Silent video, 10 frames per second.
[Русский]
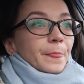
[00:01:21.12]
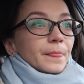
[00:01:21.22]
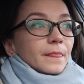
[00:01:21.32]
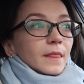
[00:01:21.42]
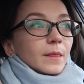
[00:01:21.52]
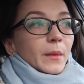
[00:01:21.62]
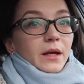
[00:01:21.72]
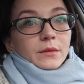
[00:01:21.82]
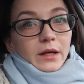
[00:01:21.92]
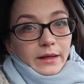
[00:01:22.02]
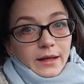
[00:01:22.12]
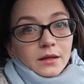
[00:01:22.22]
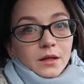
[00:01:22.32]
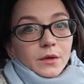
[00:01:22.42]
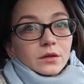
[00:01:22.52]
э, моим
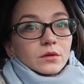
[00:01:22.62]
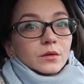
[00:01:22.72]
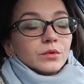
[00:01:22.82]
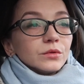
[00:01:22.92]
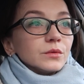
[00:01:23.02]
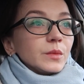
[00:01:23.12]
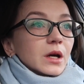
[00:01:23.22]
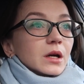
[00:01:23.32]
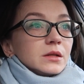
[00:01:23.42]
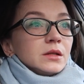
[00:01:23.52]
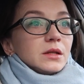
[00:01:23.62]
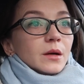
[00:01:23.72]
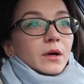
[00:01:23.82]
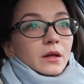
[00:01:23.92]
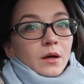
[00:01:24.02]
клиентам, которые будут приходить,
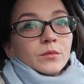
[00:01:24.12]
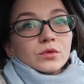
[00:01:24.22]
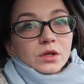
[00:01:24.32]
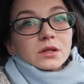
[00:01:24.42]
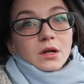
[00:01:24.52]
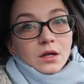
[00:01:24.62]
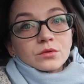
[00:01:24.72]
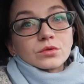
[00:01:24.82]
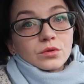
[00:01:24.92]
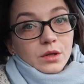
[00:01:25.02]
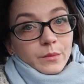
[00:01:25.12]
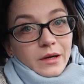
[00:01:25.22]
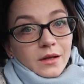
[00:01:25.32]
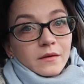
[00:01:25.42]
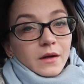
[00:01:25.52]
я могла бы уже сразу что-то
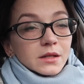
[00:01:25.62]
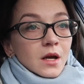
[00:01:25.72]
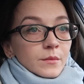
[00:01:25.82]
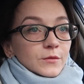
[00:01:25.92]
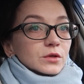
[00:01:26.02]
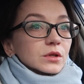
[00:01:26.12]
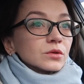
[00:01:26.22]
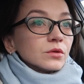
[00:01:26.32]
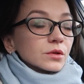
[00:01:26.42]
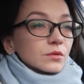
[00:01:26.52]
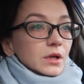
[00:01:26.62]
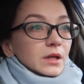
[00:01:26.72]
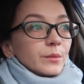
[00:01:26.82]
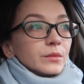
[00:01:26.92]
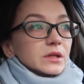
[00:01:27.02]
продавать. Потому что экзотику
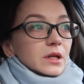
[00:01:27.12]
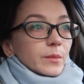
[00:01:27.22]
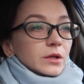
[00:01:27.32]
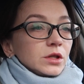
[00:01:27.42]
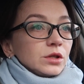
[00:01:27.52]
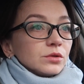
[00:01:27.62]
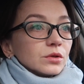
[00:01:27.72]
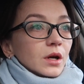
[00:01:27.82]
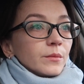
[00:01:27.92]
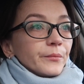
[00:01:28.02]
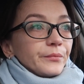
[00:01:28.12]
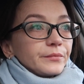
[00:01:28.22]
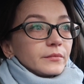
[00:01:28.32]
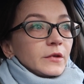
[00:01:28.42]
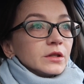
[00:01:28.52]
я там быстро почищу,
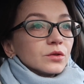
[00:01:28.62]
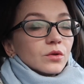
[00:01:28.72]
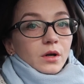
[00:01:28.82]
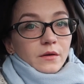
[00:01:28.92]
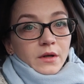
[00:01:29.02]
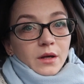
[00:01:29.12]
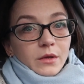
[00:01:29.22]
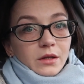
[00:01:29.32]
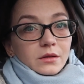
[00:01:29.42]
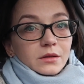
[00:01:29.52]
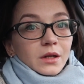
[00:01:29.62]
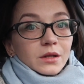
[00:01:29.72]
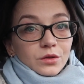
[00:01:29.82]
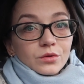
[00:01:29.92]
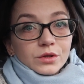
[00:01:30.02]
там не столько времени на
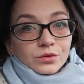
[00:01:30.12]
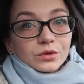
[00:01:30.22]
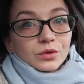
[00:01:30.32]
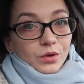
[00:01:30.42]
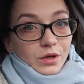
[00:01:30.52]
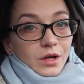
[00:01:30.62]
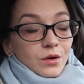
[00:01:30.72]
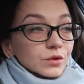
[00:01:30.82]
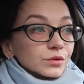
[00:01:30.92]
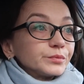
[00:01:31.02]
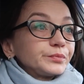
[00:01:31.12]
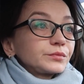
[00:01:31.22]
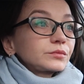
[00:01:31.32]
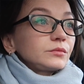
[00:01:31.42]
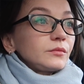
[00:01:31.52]
нее идет, сколько на розу.
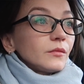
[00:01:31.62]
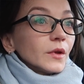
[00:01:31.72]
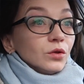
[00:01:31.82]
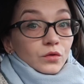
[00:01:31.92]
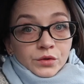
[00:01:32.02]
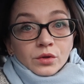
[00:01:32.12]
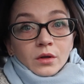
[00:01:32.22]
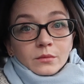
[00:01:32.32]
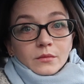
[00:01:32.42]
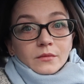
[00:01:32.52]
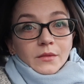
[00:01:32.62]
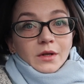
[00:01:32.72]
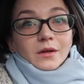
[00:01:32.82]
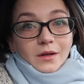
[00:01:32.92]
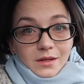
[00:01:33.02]
Ну все,
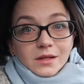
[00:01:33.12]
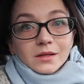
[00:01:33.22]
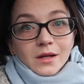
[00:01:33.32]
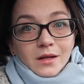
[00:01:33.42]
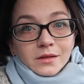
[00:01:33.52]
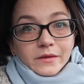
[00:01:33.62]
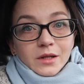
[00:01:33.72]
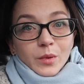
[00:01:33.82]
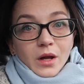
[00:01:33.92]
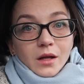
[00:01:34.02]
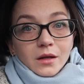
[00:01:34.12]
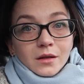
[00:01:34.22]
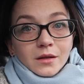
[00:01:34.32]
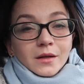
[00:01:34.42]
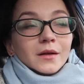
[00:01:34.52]
рассказала о своих
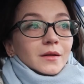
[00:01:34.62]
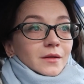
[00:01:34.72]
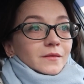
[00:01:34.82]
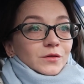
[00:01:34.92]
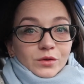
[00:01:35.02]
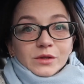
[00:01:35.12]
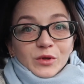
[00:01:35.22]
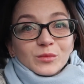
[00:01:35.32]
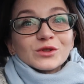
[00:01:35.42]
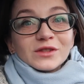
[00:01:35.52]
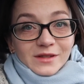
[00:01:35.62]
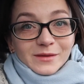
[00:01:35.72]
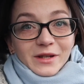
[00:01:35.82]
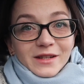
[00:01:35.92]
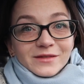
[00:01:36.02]
планах. Все, теперь можете не
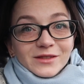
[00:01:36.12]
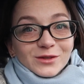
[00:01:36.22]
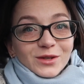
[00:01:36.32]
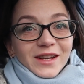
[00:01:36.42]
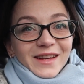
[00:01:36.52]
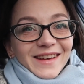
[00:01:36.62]
смотреть видео.